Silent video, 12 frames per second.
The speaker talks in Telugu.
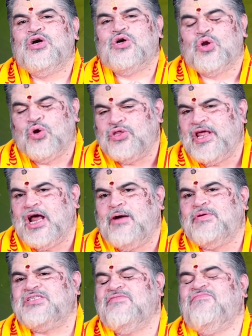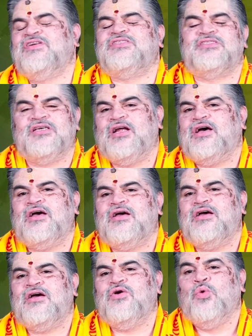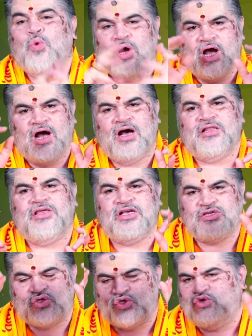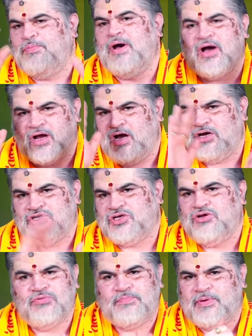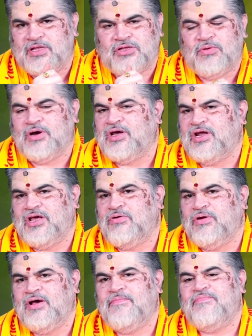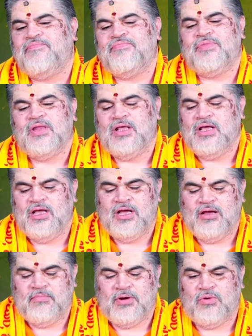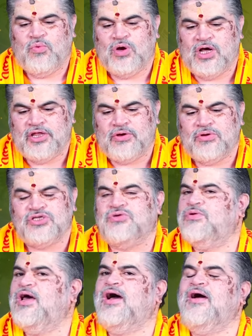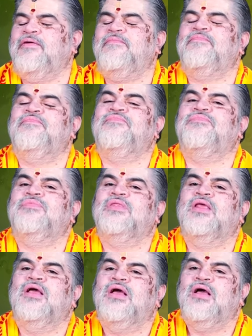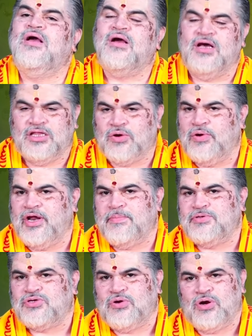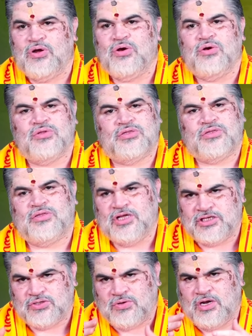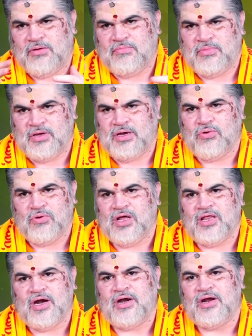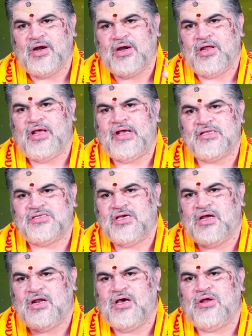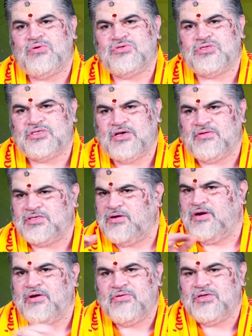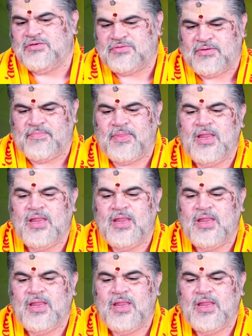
క్రోధినామ సంవత్సర ఉగాది శుభాకాంక్షలు ప్రతి ఒక్కరికి కూడా మనం ఉగాది గురించి కూడా గత కొన్ని ఎపిసోడ్లో తెలుసుకున్నాం ఉగాది అంటే ఏంటి ఏం చేయాలి ఆ రోజు అన్నీ కూడా చేసాం